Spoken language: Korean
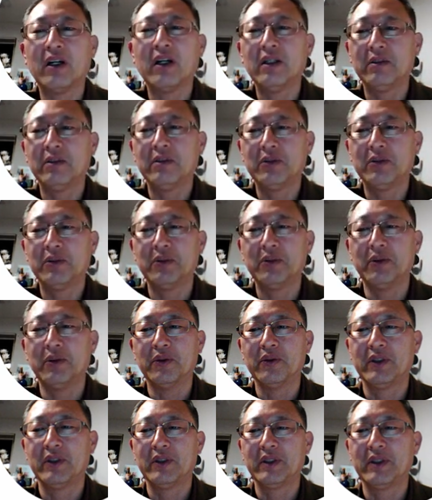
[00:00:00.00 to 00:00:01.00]
부분,
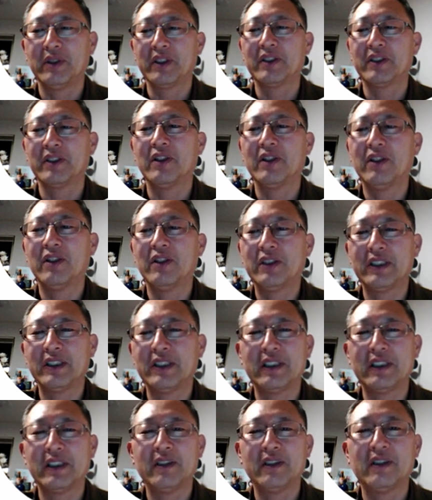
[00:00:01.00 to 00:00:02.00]
서언은 이제
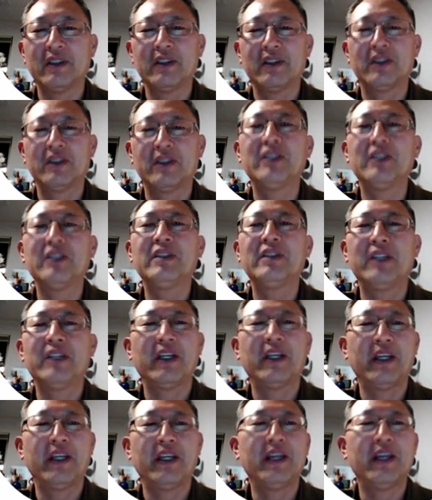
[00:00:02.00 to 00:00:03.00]

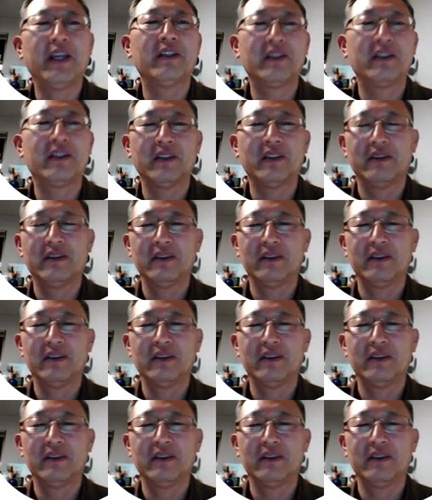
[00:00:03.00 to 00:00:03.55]
전체의 어떤